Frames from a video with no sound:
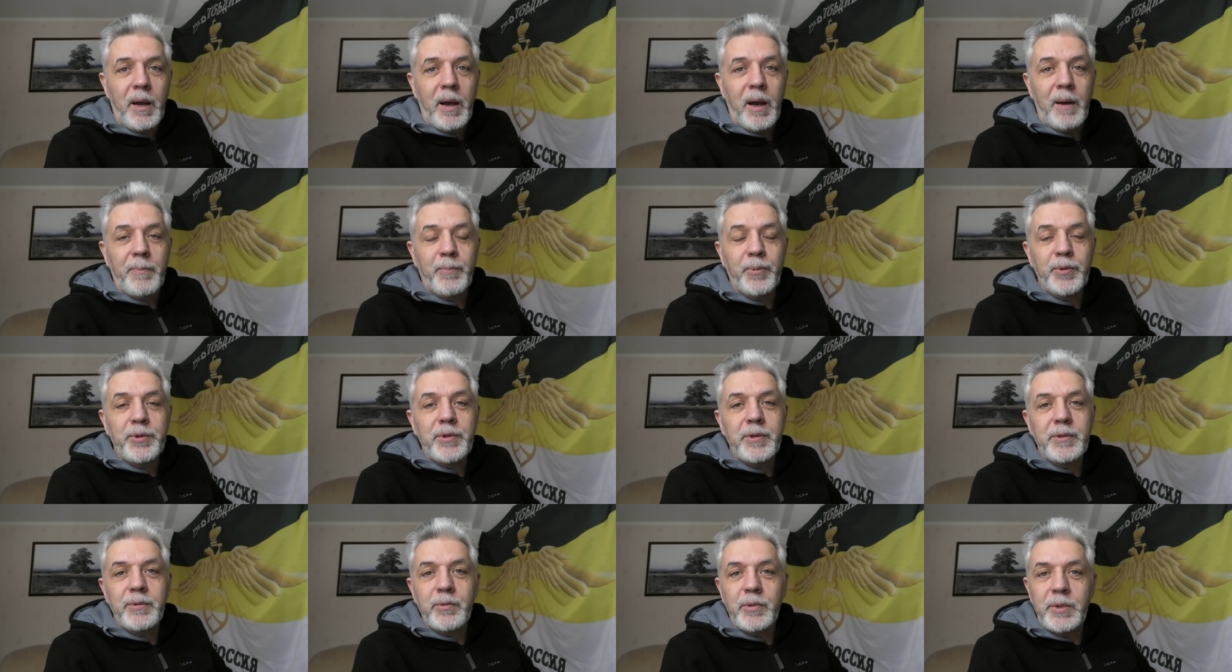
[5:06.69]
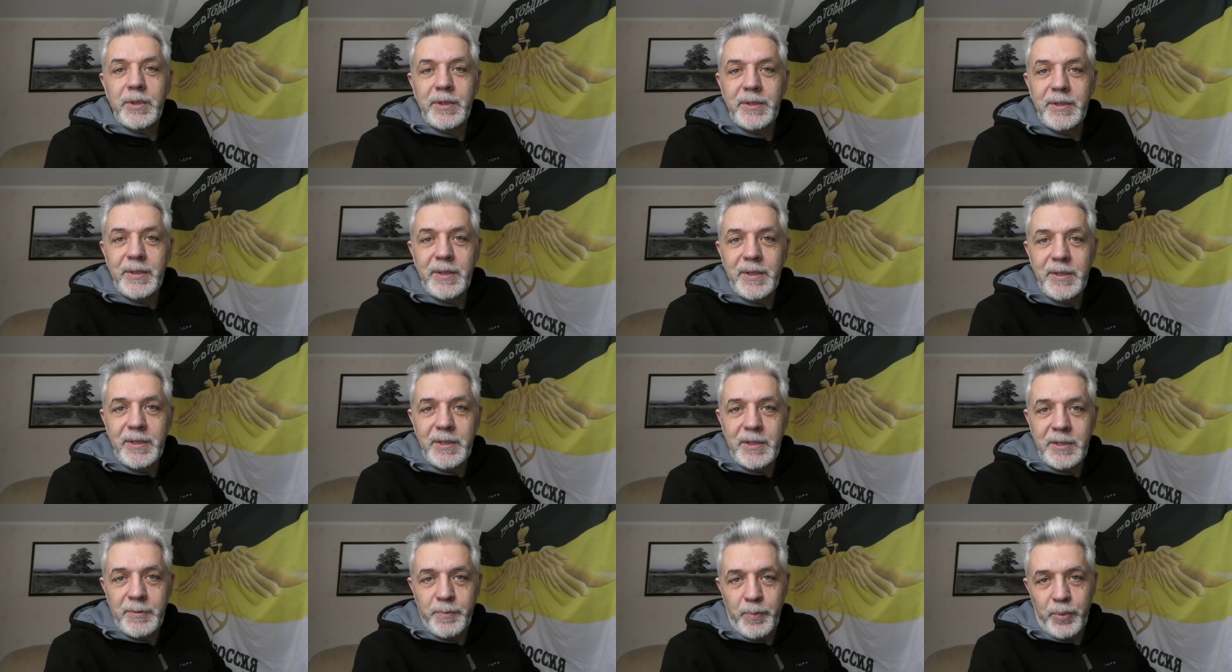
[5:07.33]
А путиноиды и
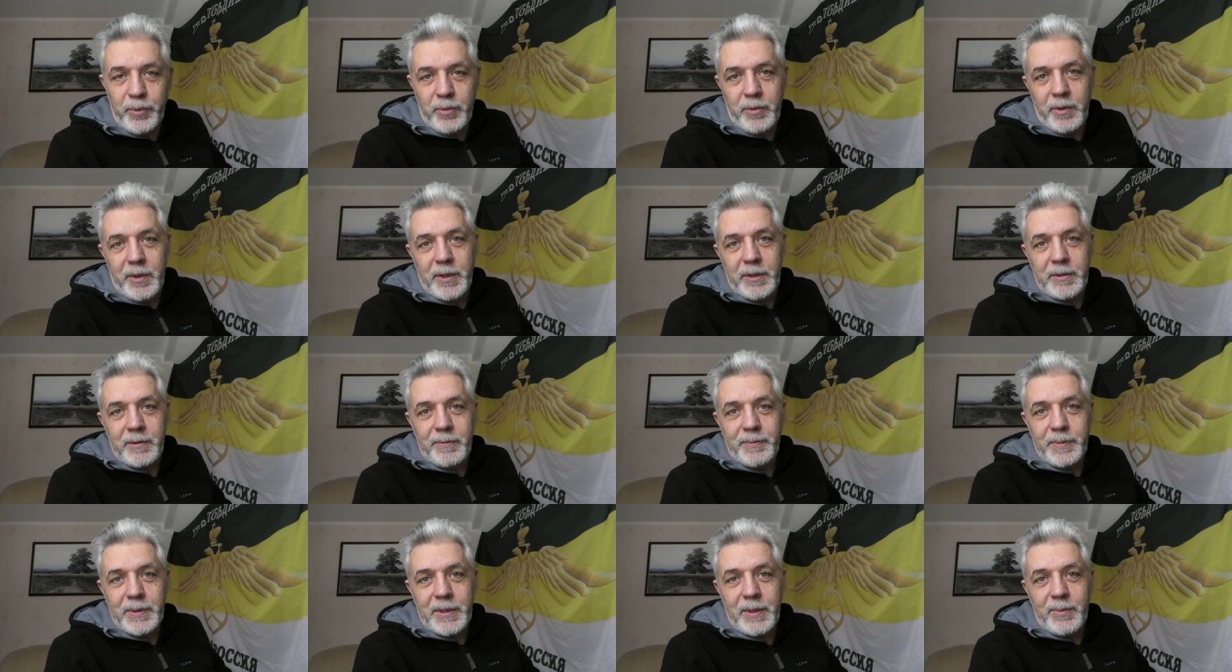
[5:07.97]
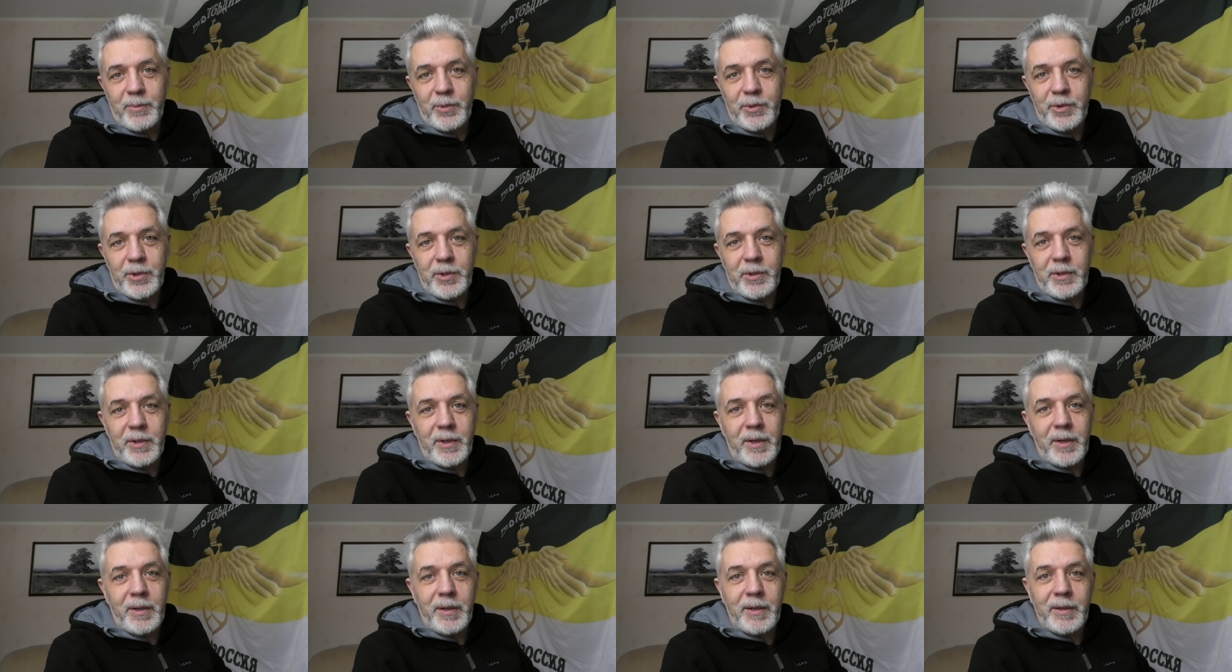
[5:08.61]
не спорят, потому
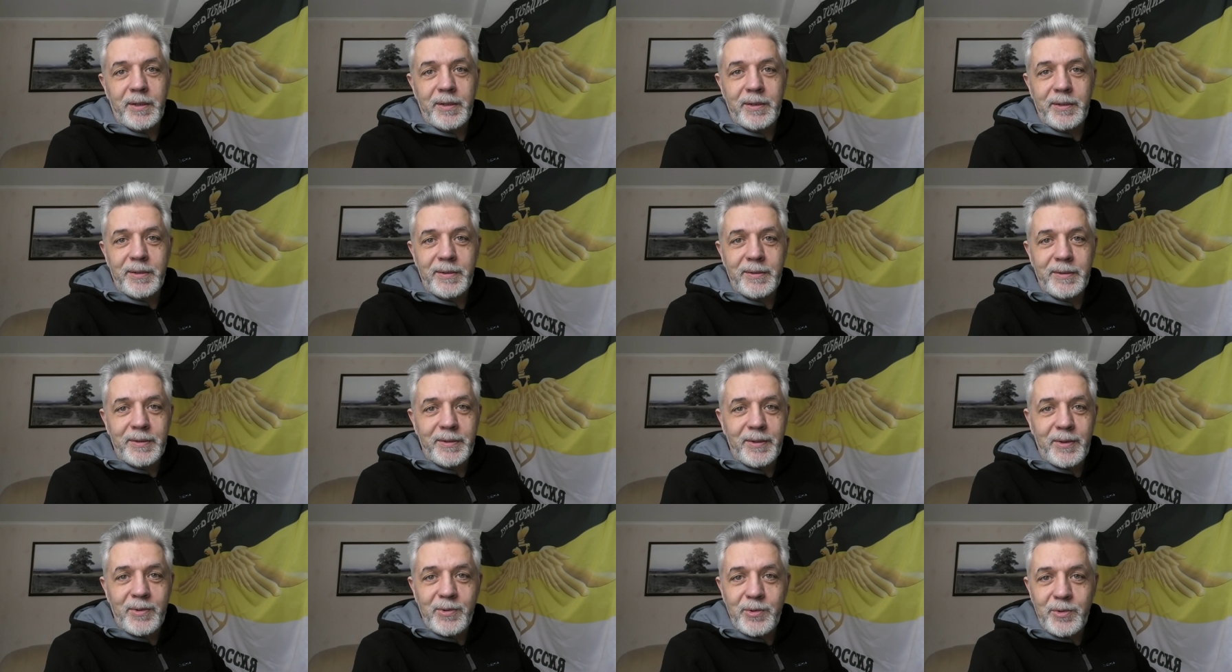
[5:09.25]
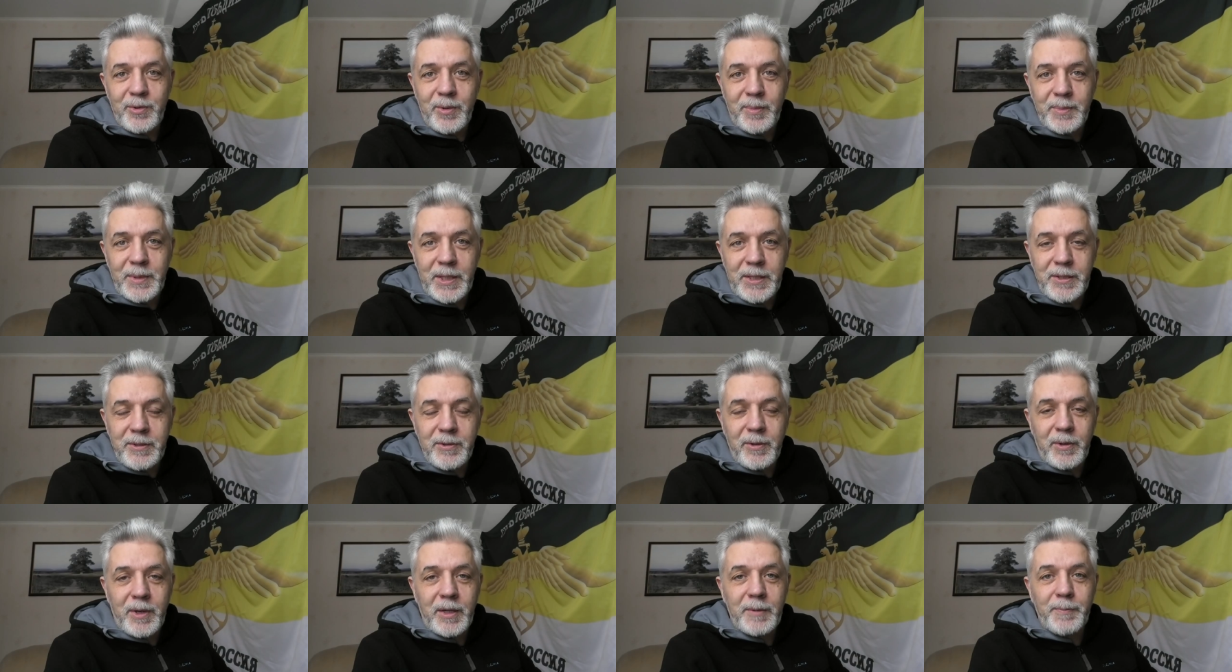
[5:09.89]
что
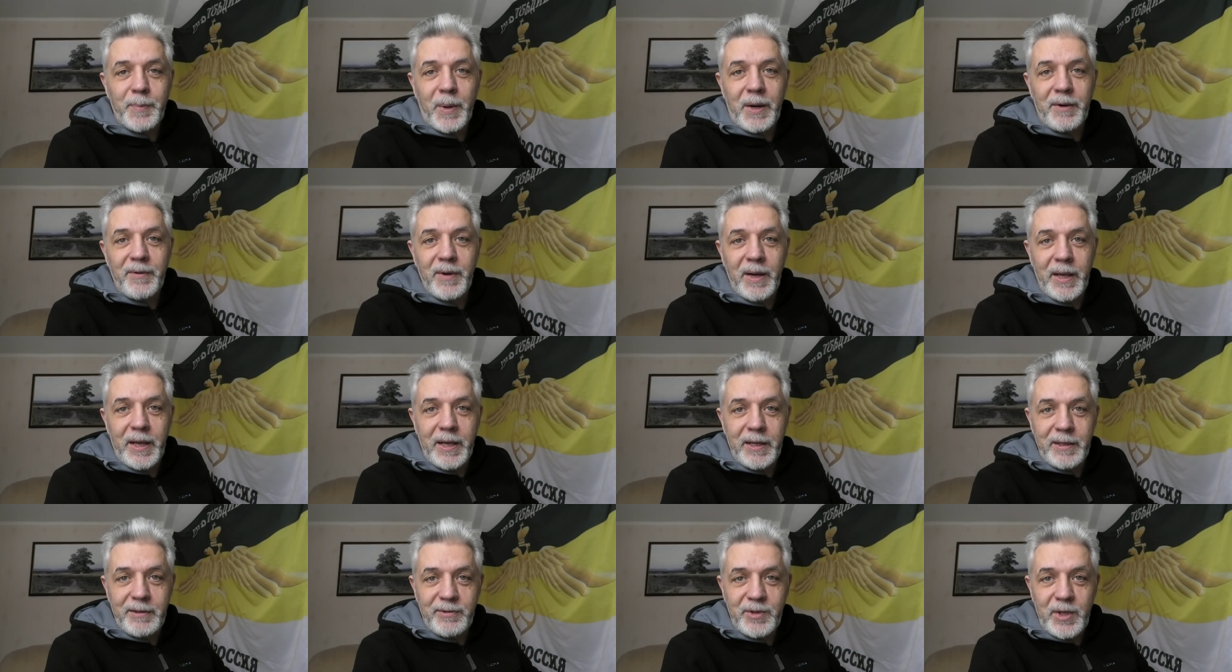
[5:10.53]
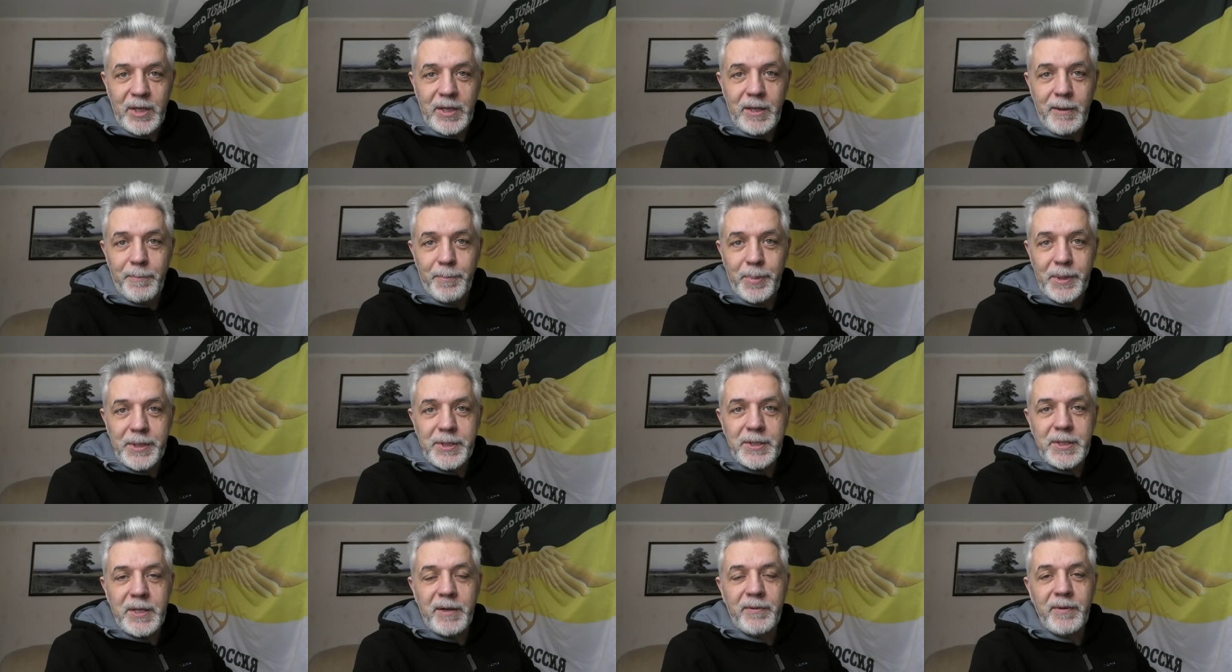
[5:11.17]
Роскомнадзор отправляет всякие
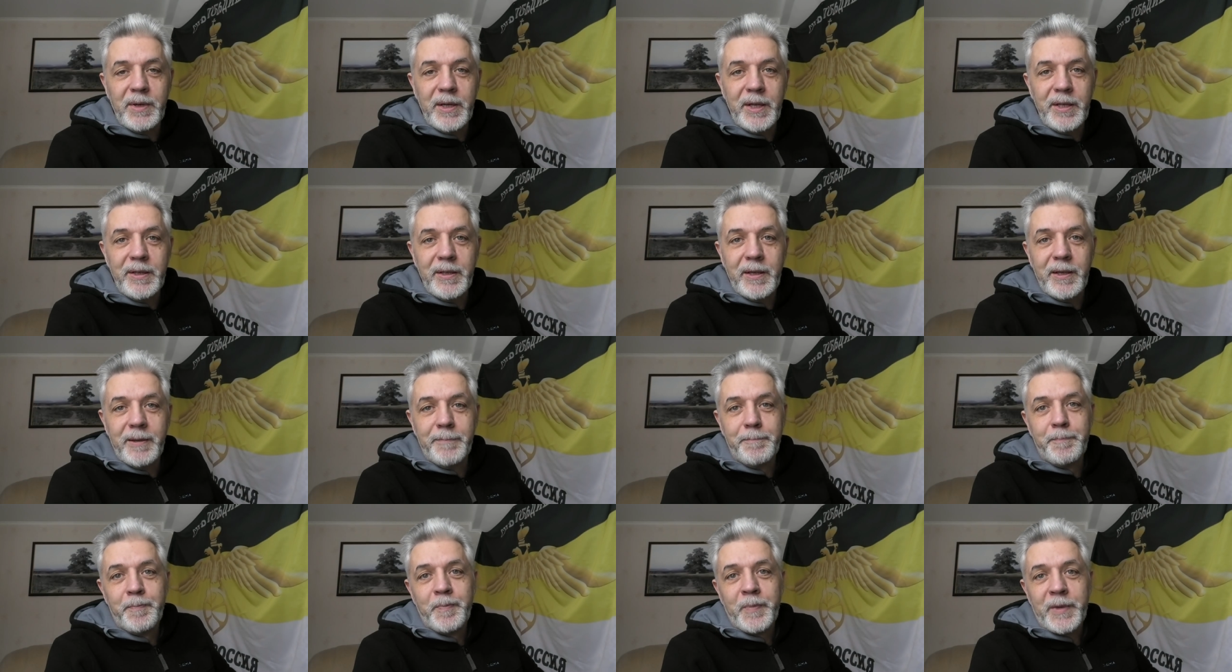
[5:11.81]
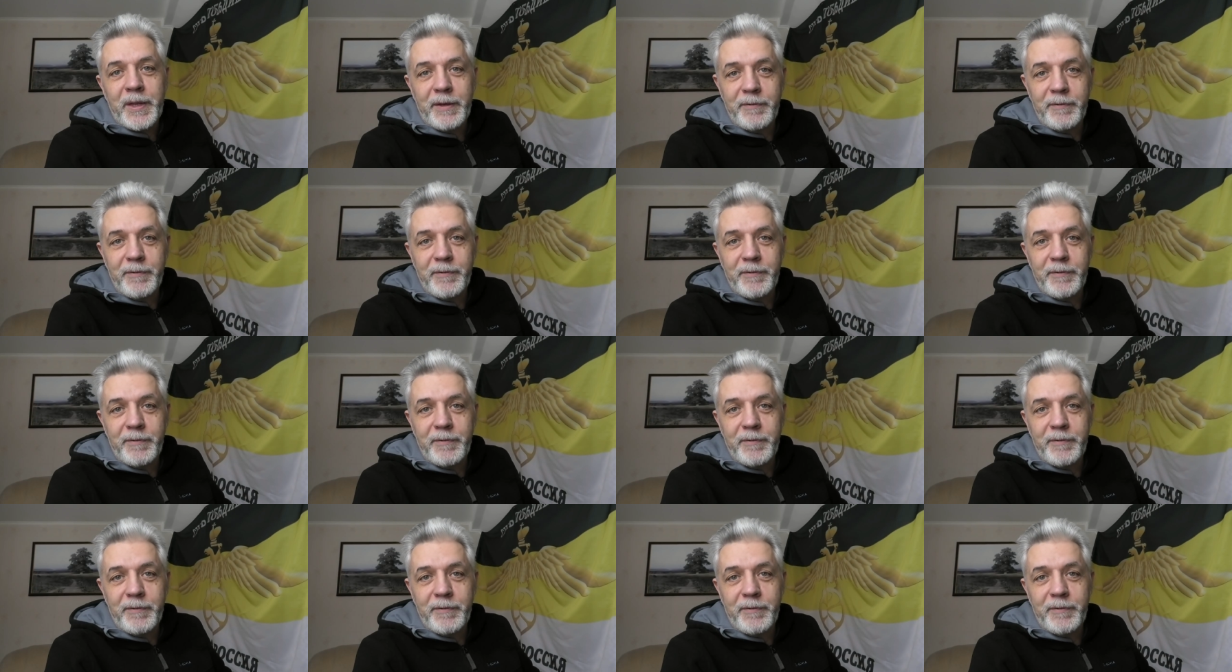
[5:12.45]
представления,